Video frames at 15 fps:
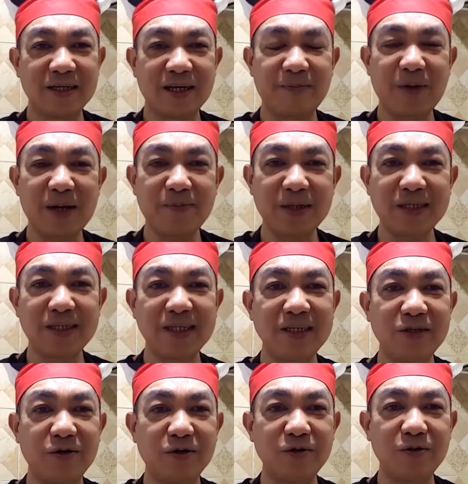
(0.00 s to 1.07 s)

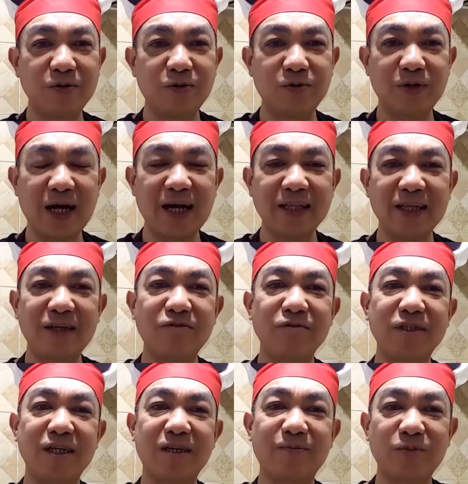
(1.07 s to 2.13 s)
napapansin nyo, yung kahit
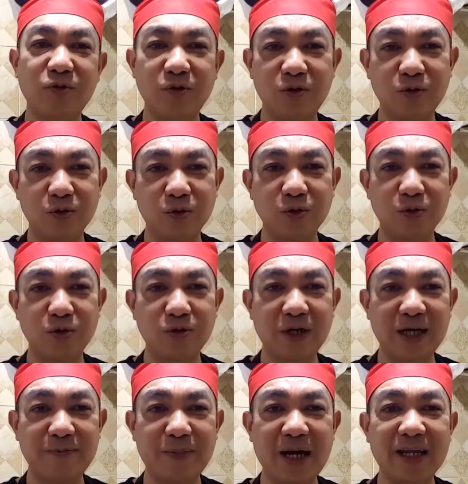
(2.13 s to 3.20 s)
anong sarap ng luto nyo
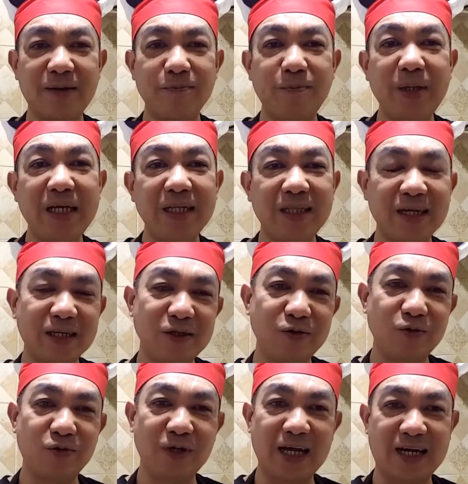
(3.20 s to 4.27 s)
ay parang bitter
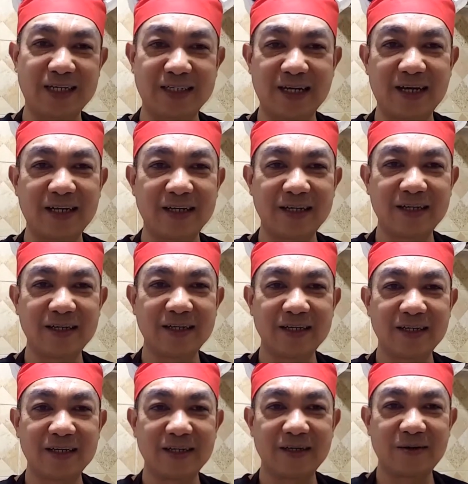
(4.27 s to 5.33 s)
yung lasa.
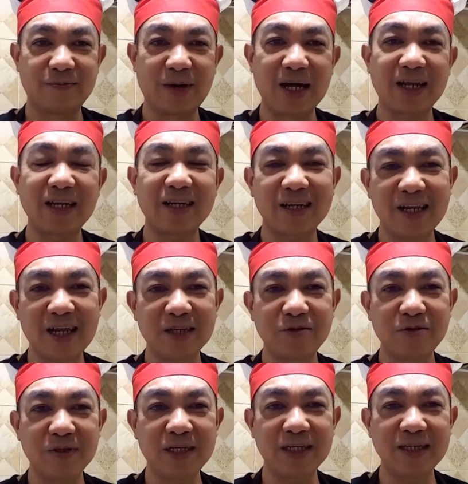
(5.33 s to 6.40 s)
Aww. Parang
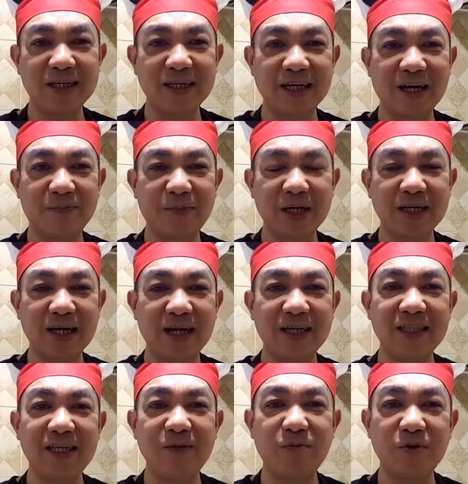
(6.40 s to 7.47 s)
relasyon din yan eh. Kapag ka
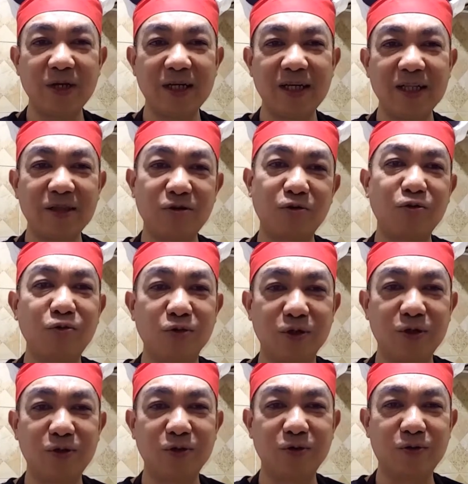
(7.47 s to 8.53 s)
hindi mo
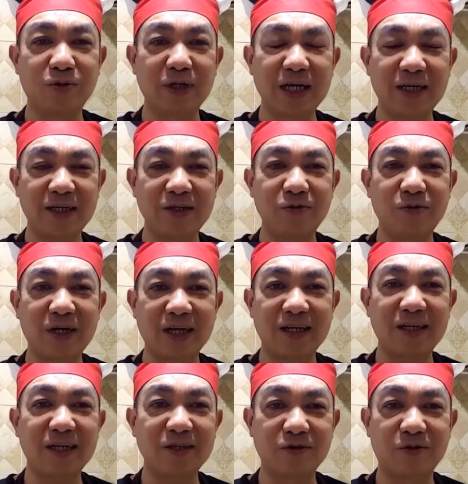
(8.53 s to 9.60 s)
inintroduce yung, yung
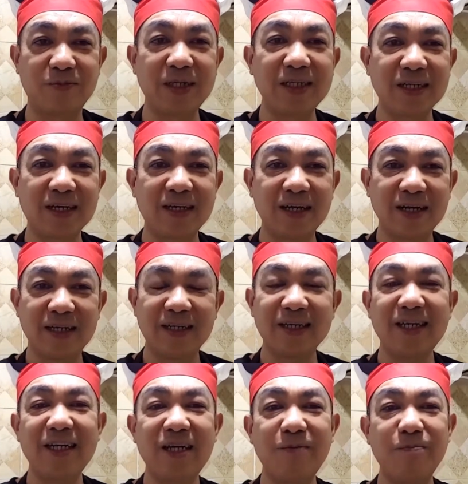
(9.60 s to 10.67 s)
karelasyon, minsan
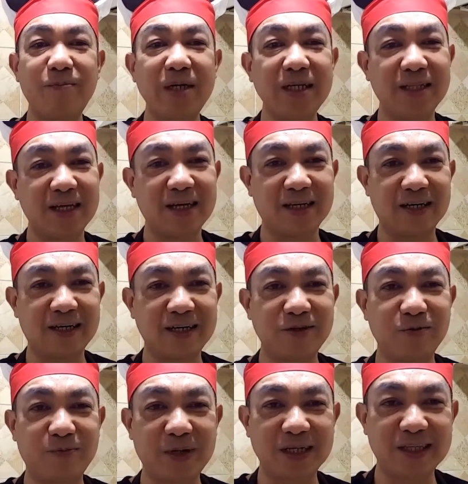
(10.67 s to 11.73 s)
nagiging bitter ang
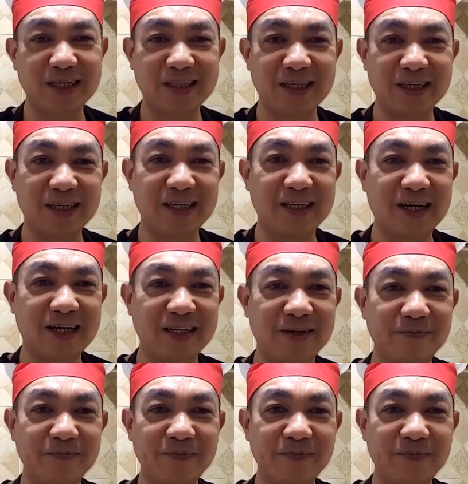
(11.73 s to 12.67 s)
inyong pagtitinginan.